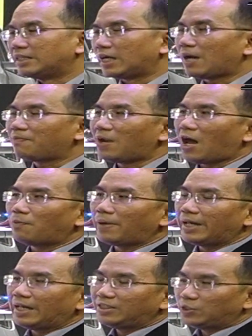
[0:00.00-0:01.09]
นะครับ เราเอาไป
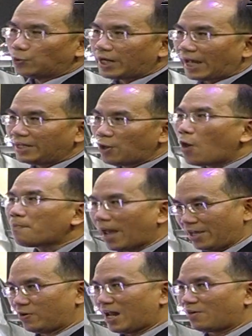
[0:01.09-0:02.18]
อยู่ในน้องให
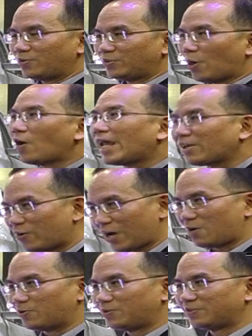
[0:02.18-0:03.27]
ม่ของเรา น้องเล็กของเรา